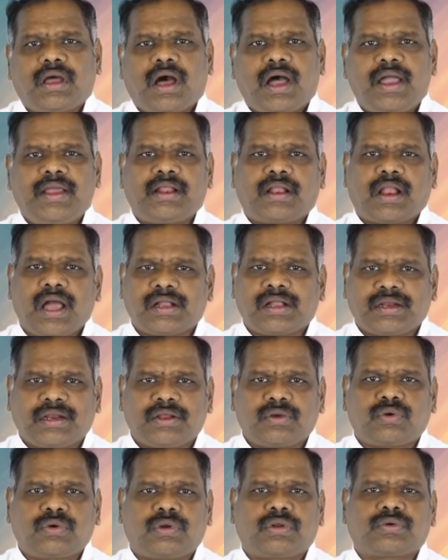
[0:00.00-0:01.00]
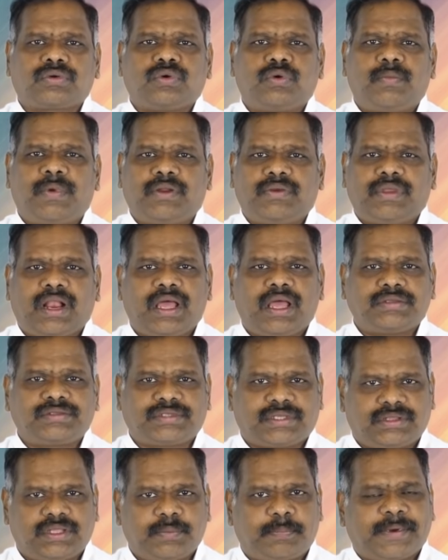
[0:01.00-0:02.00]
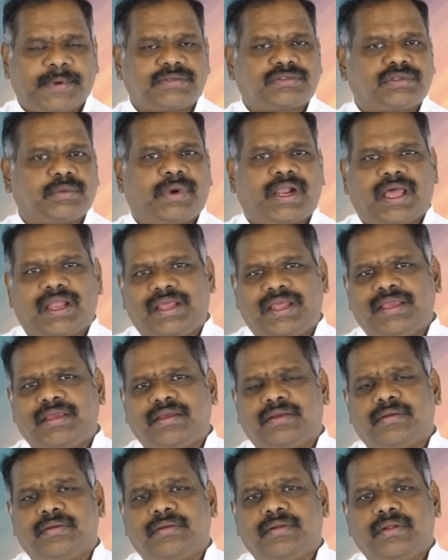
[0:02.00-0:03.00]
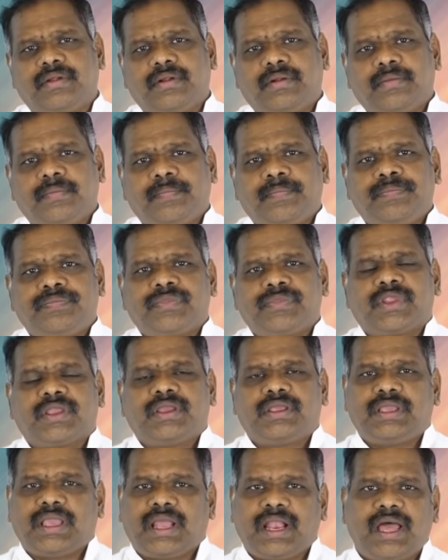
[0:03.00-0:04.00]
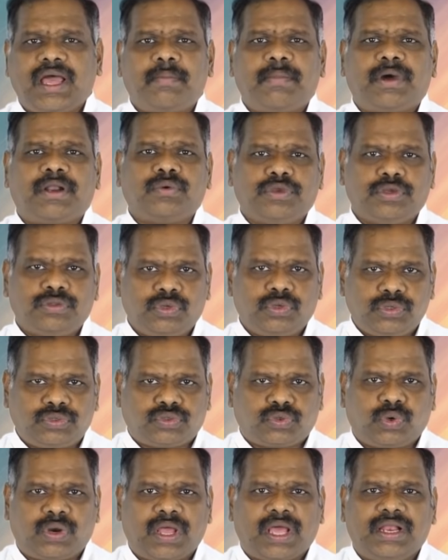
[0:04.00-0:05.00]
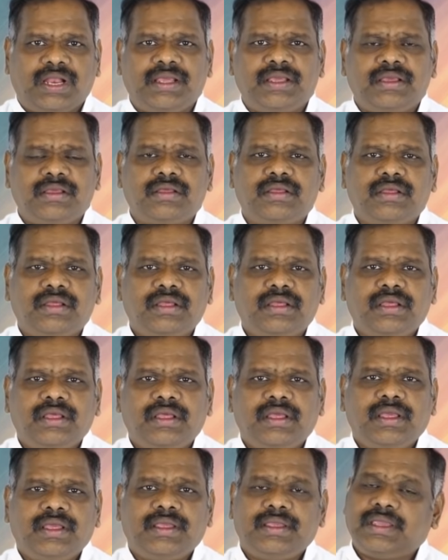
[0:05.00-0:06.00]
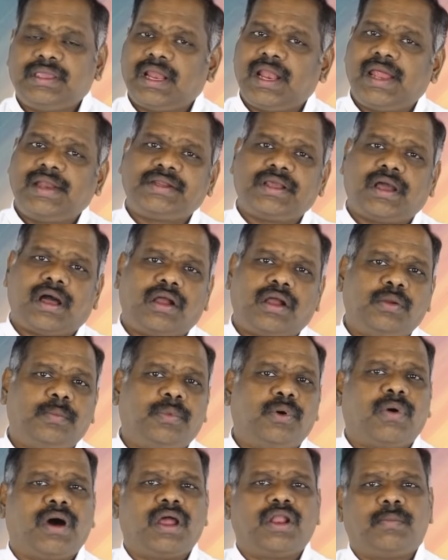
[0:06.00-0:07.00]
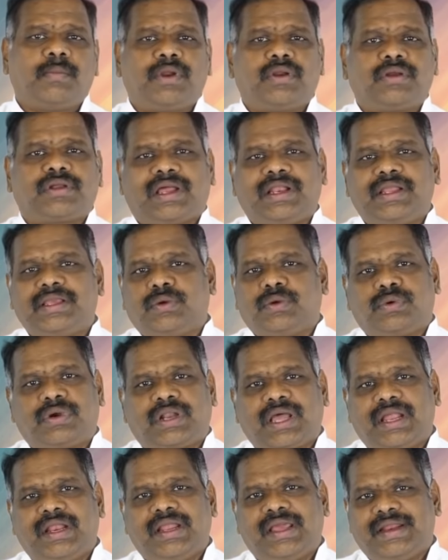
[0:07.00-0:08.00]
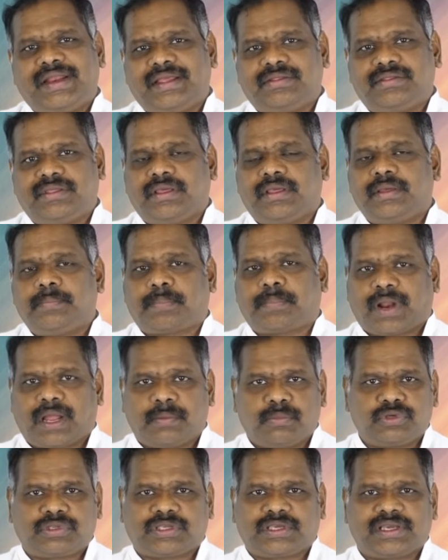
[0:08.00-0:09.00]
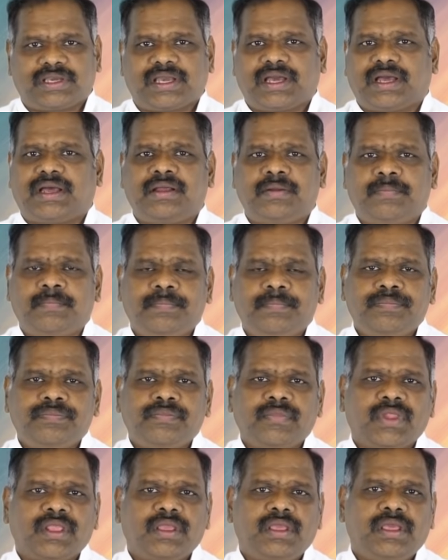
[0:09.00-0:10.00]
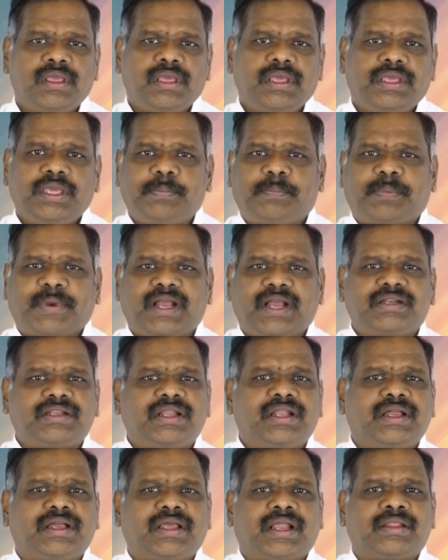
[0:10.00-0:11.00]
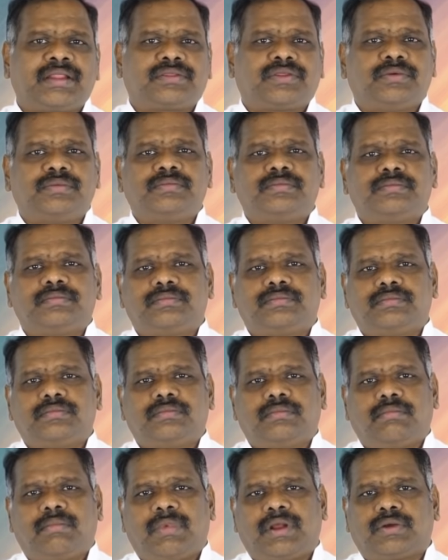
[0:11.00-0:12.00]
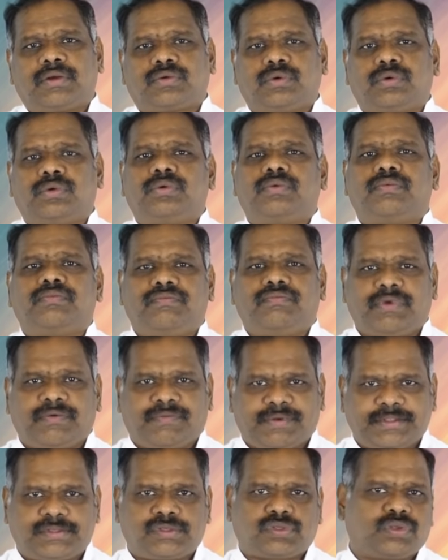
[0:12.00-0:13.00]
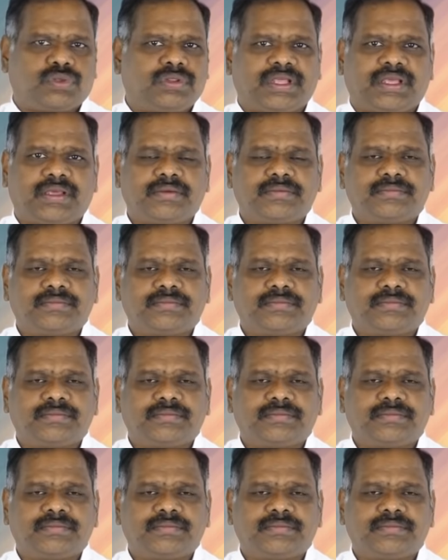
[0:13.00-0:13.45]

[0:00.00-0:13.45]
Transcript: ఆయన రాకడ కొరకు మనం ఎలా సిద్ధపరచబడాలి ఎలా మనం ఎదురు చూడాలి ఎలాంటి అనుభవాలు మనం కలిగి ఉండాలి అనేది ప్రాముఖ్యంగా ఈ ప్రకటన గ్రంథం మనకు వివరిస్తుంది